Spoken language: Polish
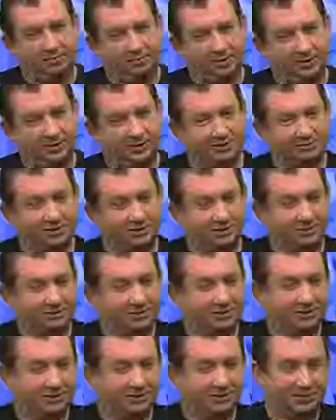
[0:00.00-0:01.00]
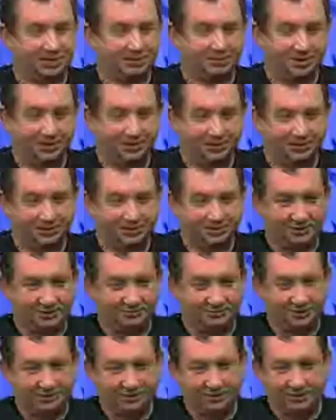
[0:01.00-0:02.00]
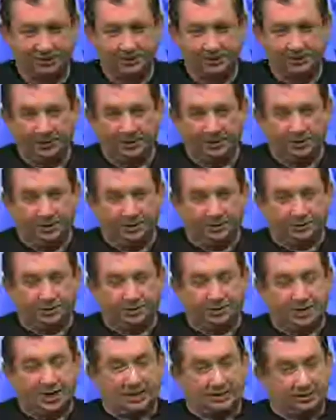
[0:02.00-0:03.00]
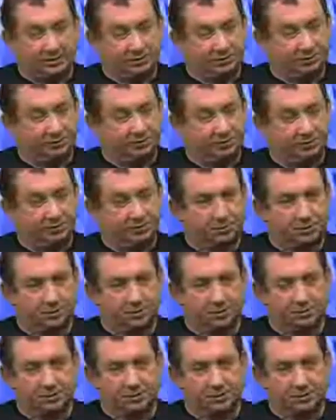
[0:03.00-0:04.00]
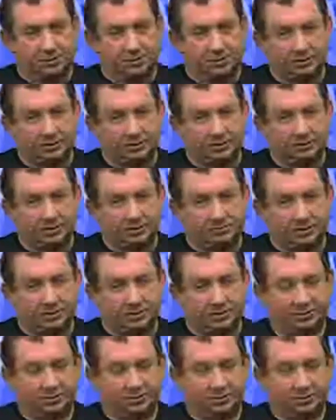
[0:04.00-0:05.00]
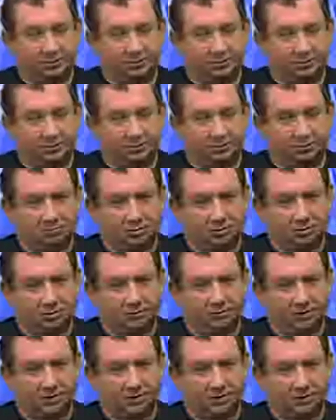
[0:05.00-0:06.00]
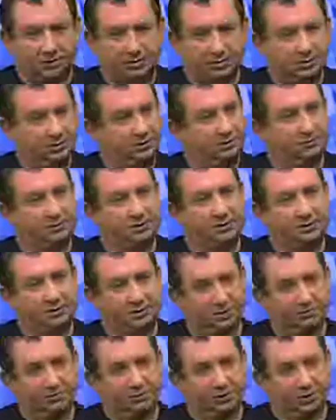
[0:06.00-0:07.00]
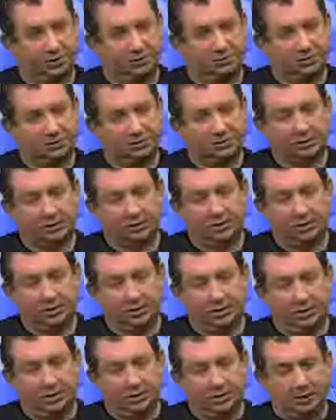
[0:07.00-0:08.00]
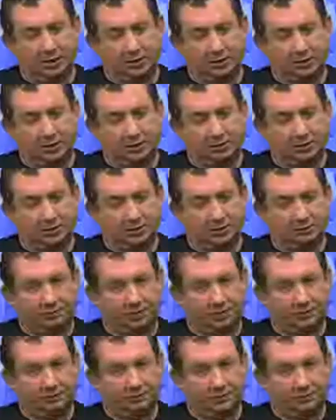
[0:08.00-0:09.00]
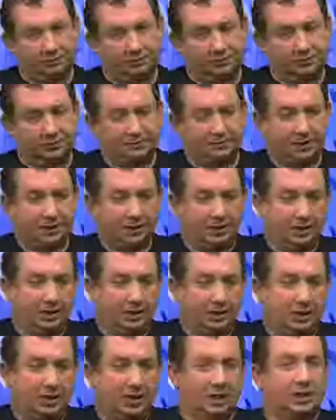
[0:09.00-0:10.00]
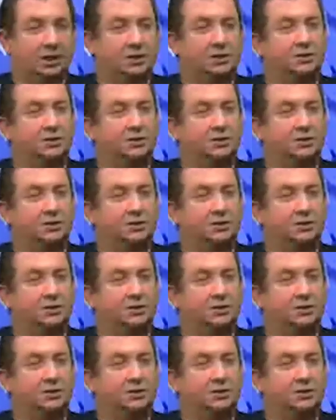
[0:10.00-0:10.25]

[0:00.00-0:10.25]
biznesmenów z Chin, z Ameryki czy z Afryki czy z Azji, którzy będą chcieli u nas negocjować. Bardziej to było ważne ze względów prestiżowych dla obecnej E, dla obecnych władz województwa, a jaka jest